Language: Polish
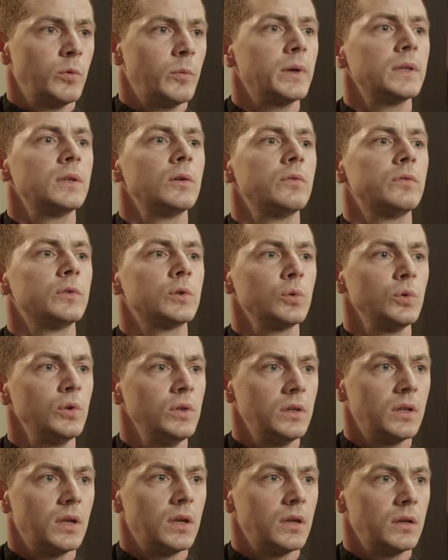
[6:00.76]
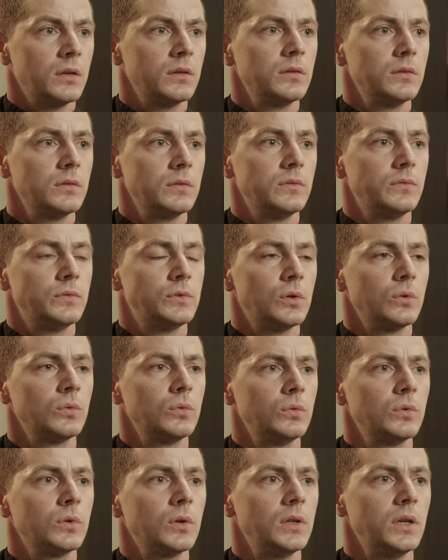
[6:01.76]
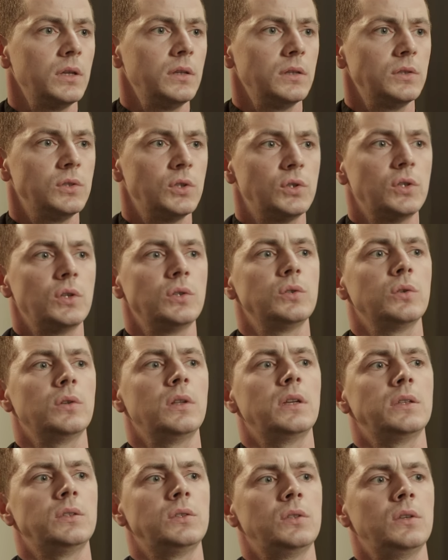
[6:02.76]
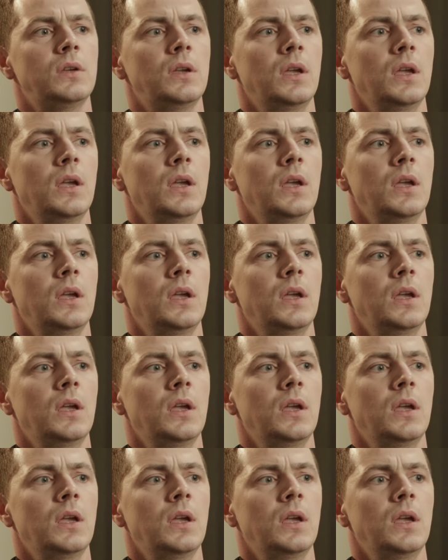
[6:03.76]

popadał w ruinę w ciągu kolejnych dziesięcioleci.